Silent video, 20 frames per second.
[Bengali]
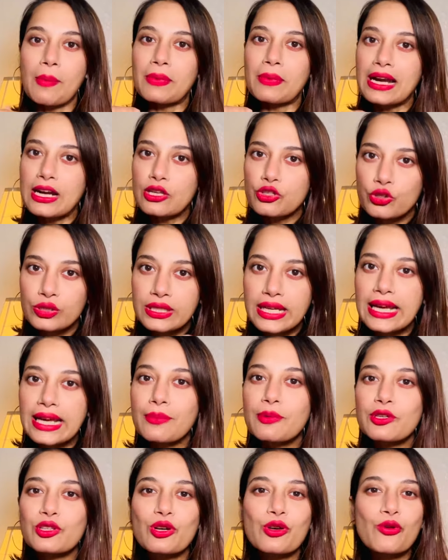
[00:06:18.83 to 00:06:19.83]
আপনারা যদি এর
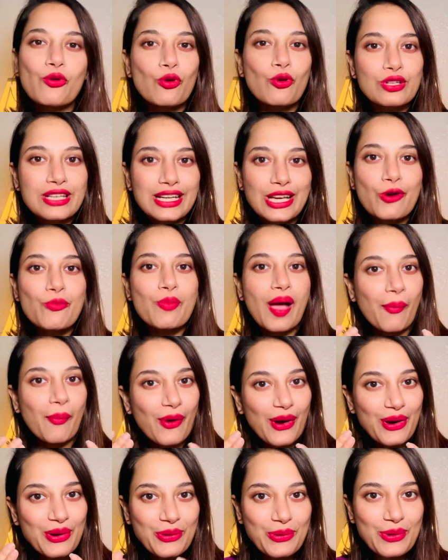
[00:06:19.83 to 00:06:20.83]
ভিতরে কোনোটা কেউ
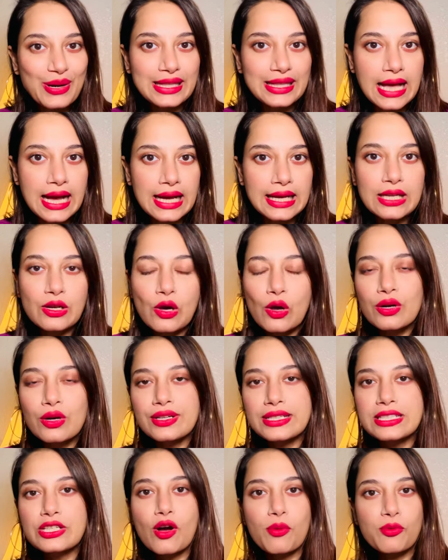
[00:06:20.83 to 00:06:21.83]
ব্যবহার করে থাকেন
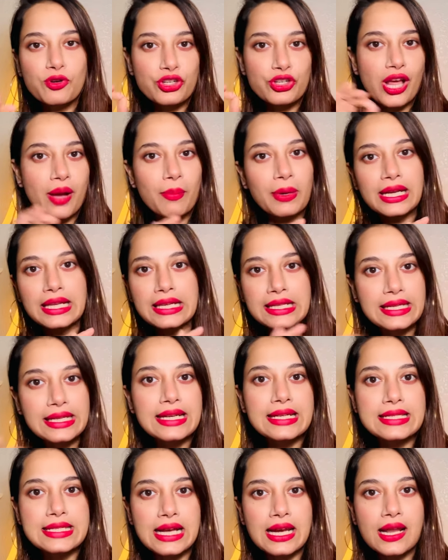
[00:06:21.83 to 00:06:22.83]
অলরেডি অবশ্যই আমাকে
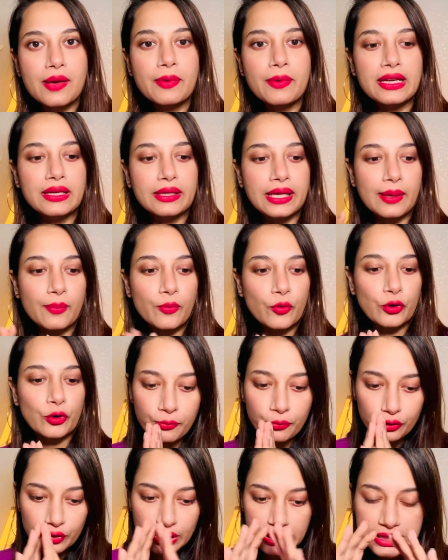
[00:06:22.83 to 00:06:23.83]
লিখে জানাবেন এবং
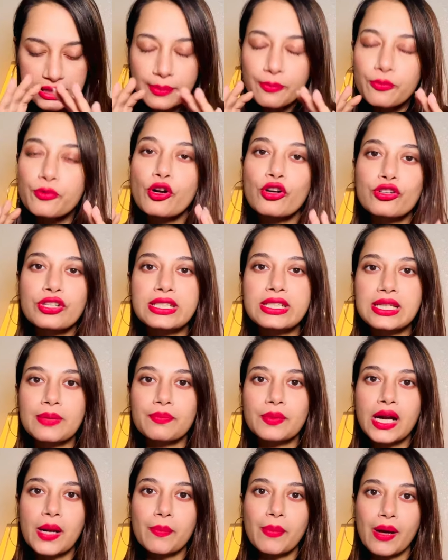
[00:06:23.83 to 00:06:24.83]
প্রত্যেকটা প্রোডাক্ট
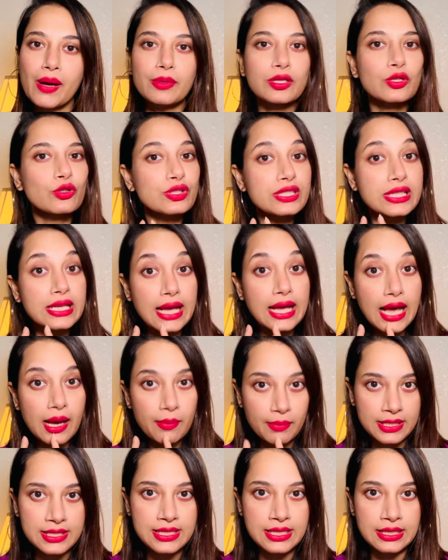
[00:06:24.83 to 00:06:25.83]
আপনারা পাবেন হচ্ছে
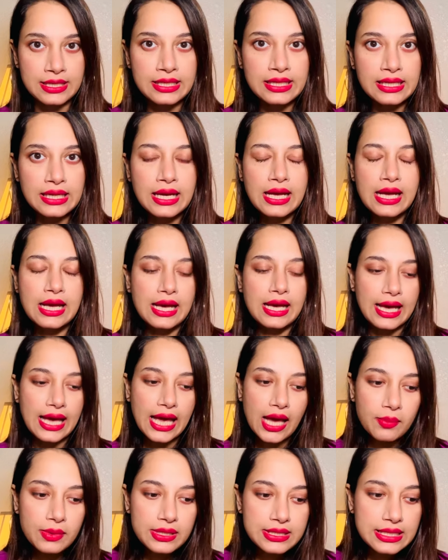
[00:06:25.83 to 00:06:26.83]
অ্যামাজনে
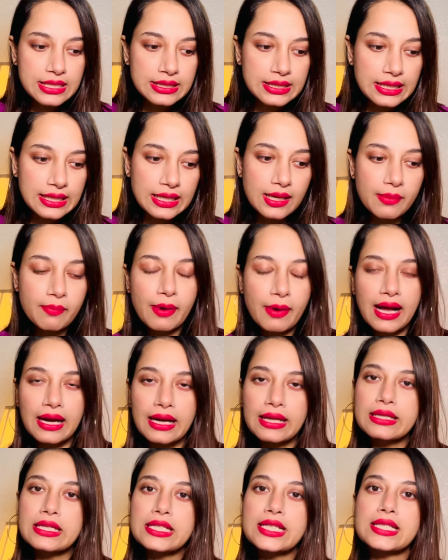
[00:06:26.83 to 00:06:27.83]
অ্যামাজন থেকে
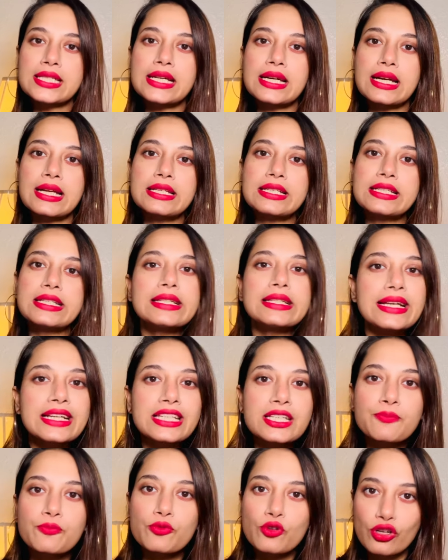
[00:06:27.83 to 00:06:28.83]
বাংলাদেশে যারা
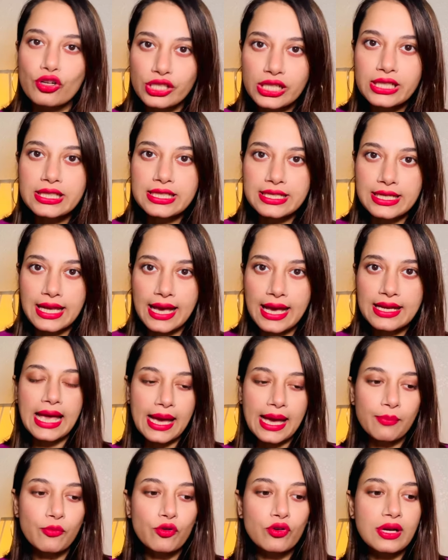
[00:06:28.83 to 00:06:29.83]
ডিরেক্ট প্রোডাক্ট নেয়
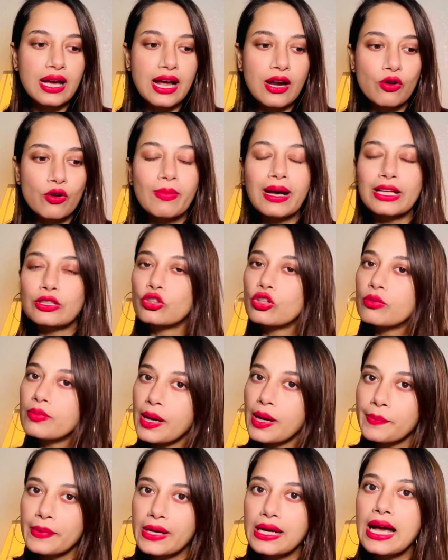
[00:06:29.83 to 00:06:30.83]
এমন কারো মাধ্যমে
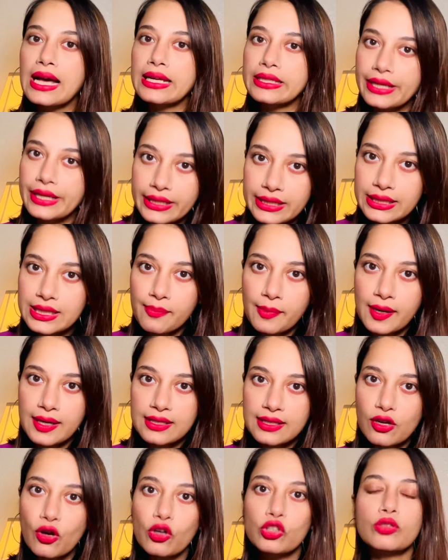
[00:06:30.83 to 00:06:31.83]
আপনারা আনিয়ে নিতে
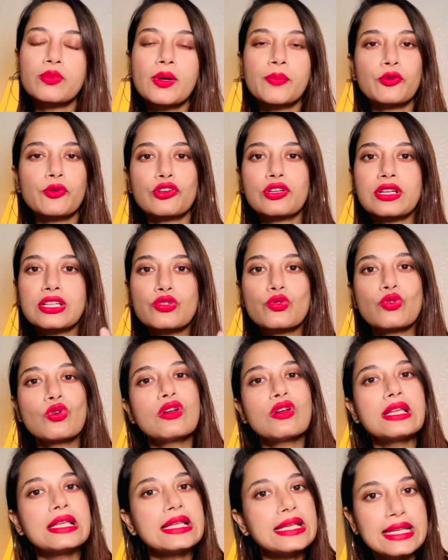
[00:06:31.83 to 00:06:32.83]
পারেন অথবা
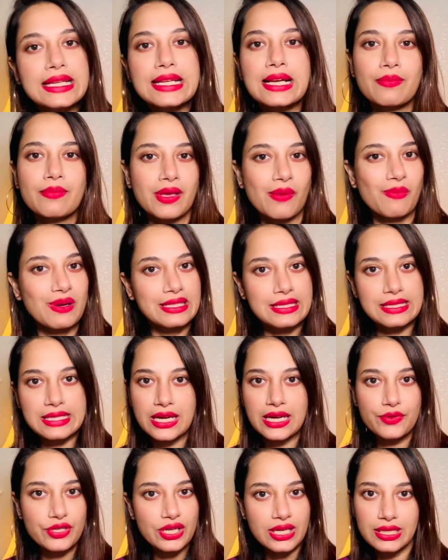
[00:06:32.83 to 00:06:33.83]
প্রোডাক্টগুলোর লিঙ্ক আমি আমার
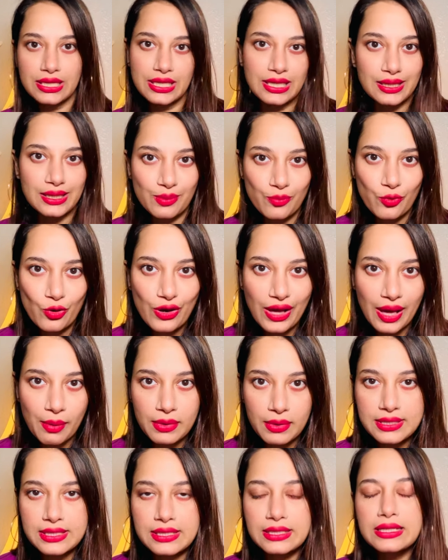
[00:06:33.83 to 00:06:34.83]
ডিসক্রিপশানে দিয়ে দিব
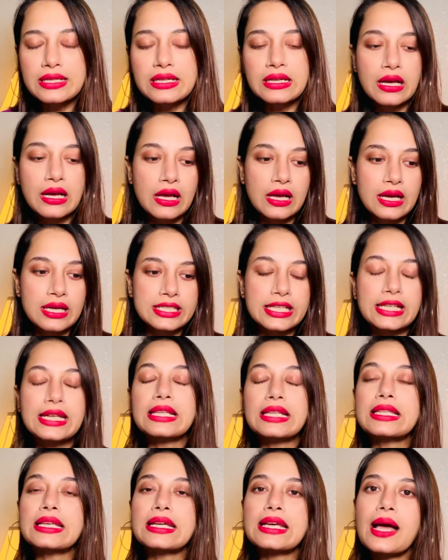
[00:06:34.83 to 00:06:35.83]
অ্যামাজনের
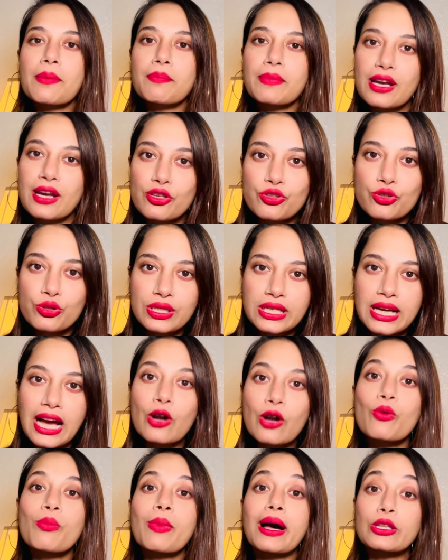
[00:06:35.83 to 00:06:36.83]
সেখান থেকে আপনারা যদি
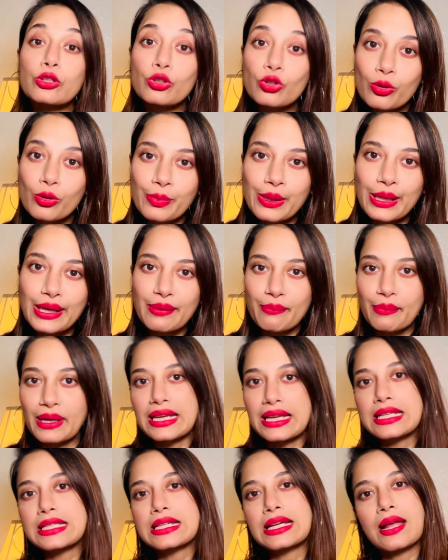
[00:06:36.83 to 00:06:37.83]
কারো মাধ্যমে বা
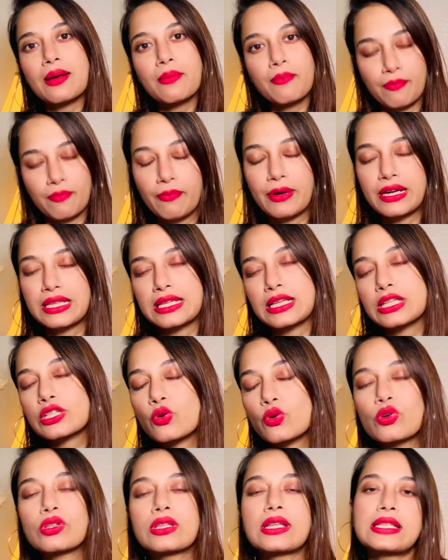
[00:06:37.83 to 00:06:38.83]
নিজেরা পারচেস
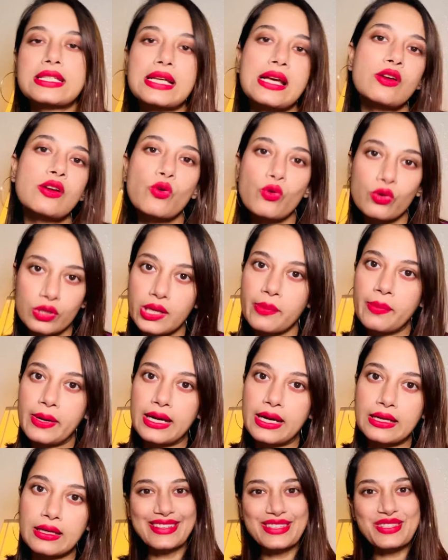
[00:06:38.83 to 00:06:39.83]
করতে চান করতে
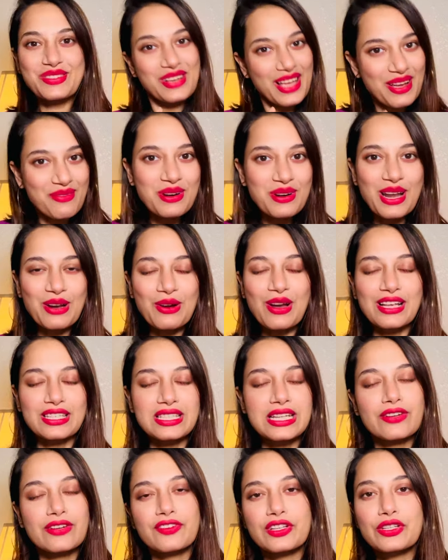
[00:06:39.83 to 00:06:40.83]
পারেন সো কেমন লাগলো
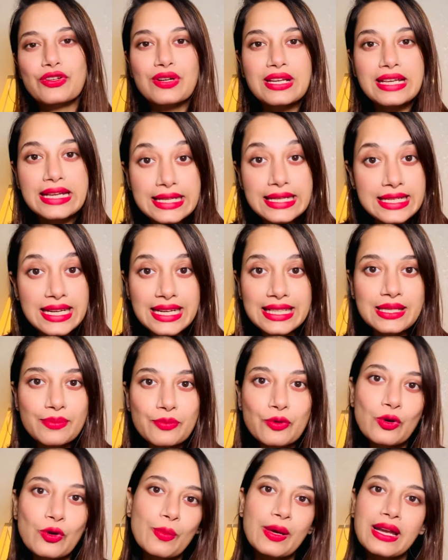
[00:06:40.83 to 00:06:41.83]
আজকের ভিডিও লিখে জানাতে
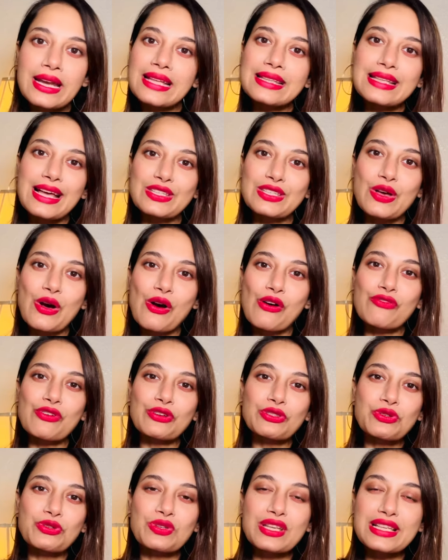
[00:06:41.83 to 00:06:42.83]
ভুলবেন না দ্যাটস অল ফর
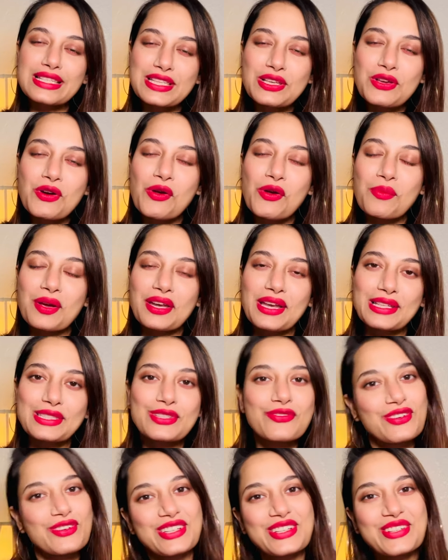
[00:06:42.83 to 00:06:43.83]
টুডে সি অন মাই
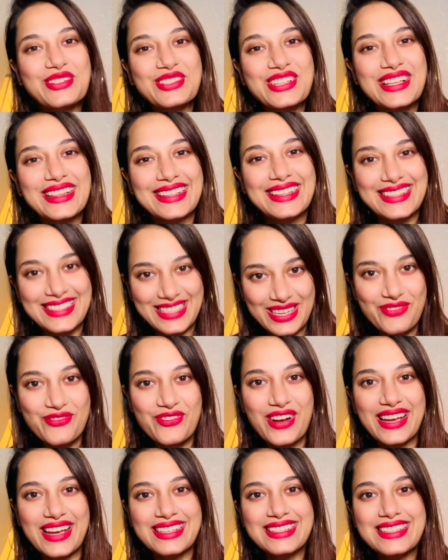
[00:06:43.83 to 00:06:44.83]
নেক্সট ভিডিও টিল দেন স্টে
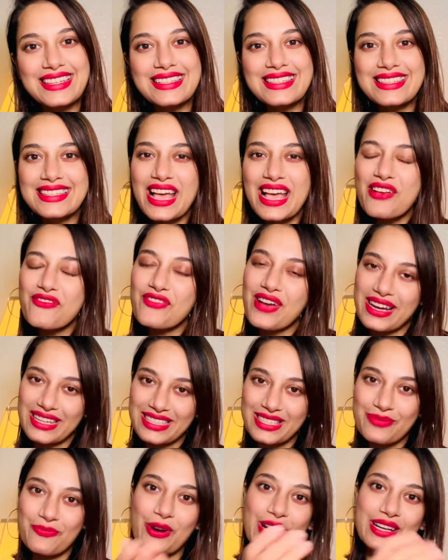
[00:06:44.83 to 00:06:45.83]
ফাইন স্টে সেফ অ্যান্ড
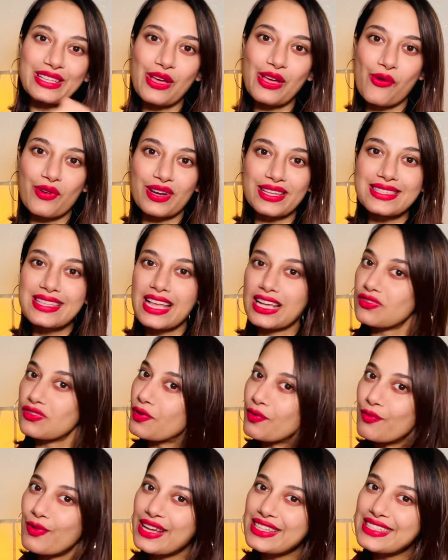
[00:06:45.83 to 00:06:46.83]
স্প্রেড ডাউন থ্যাংকস
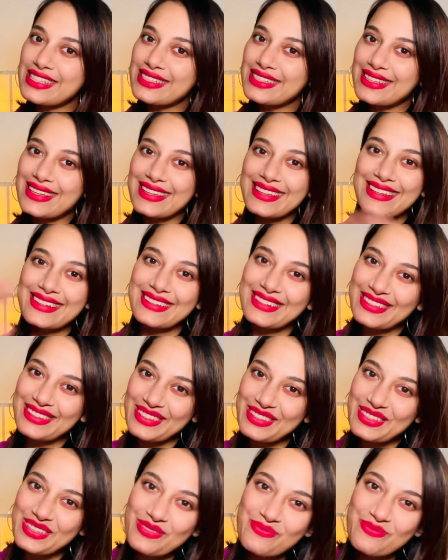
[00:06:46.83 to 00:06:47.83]
ফর ওয়াচিং টেক কেয়ার গুড